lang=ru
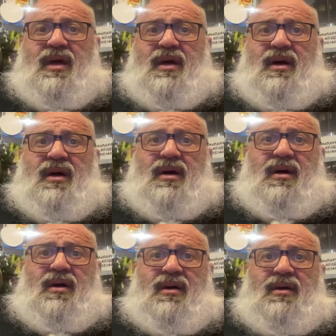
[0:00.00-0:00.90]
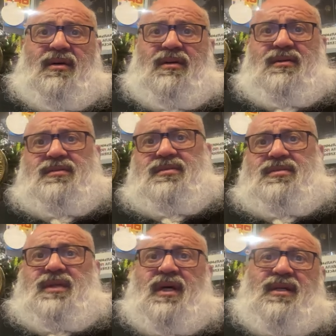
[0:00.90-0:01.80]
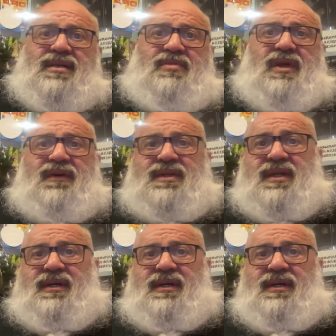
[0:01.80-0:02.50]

А, как избавиться